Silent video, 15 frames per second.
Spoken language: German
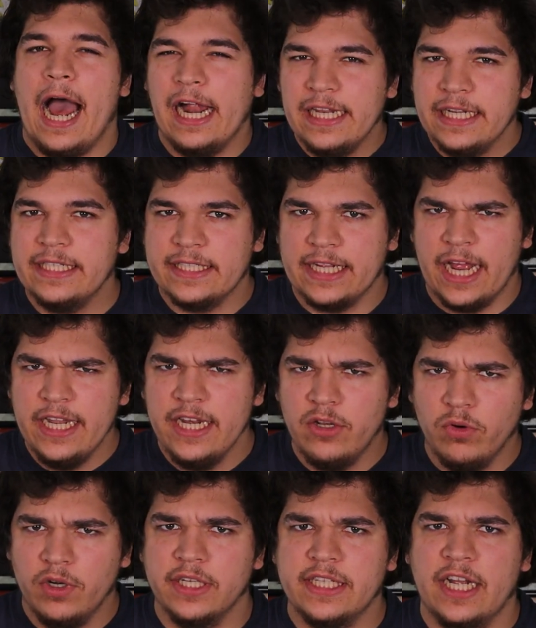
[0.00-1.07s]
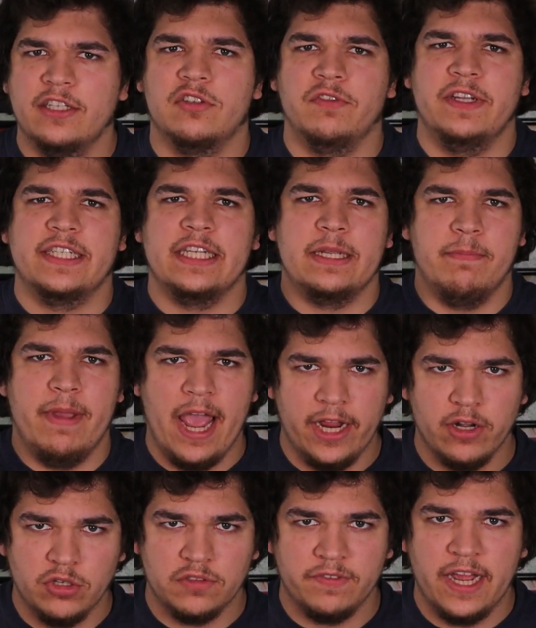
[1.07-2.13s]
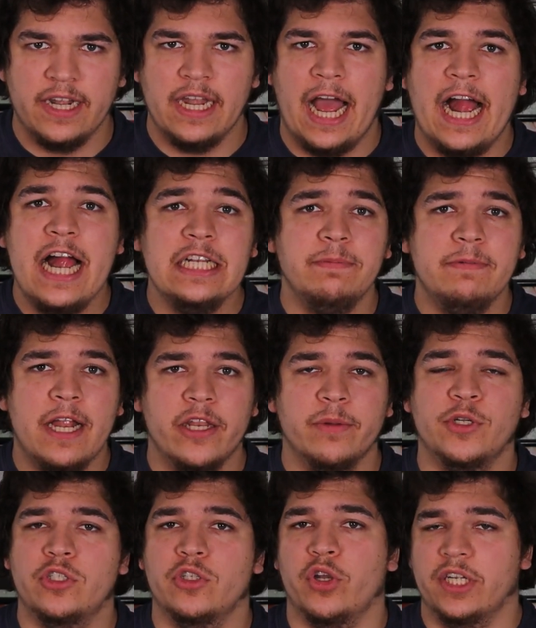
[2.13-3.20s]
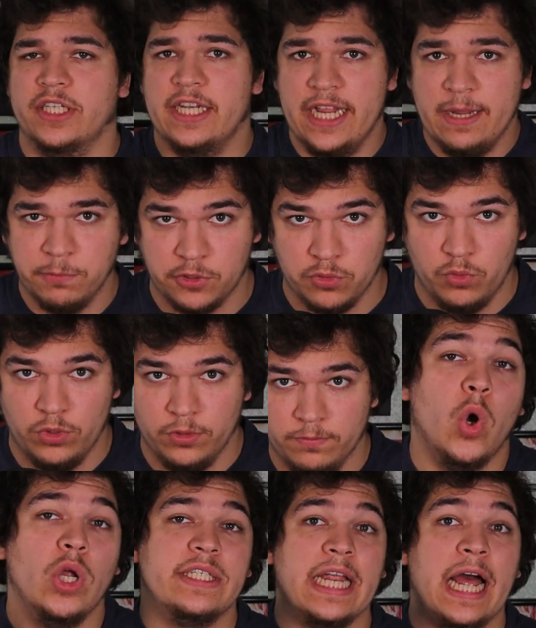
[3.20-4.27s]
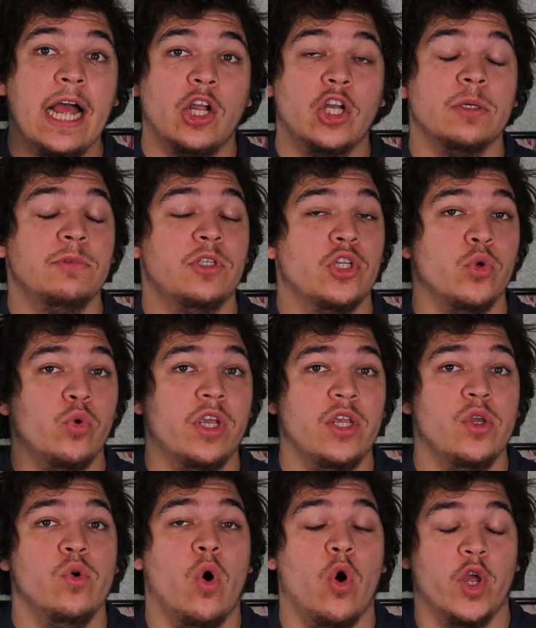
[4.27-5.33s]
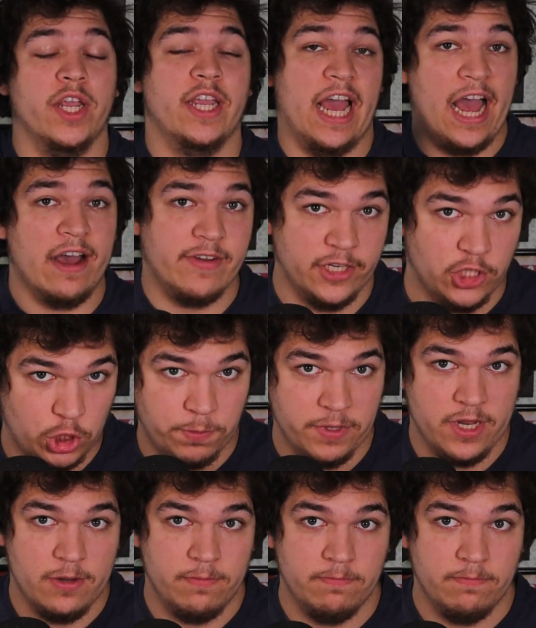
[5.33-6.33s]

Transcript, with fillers: Allerdings kann die dunkle Saat zu wesentlich mehr genutzt werden, als Millenniumon zurück ins Leben zu holen. Und da kommt Yukio Oikawa ins Spiel.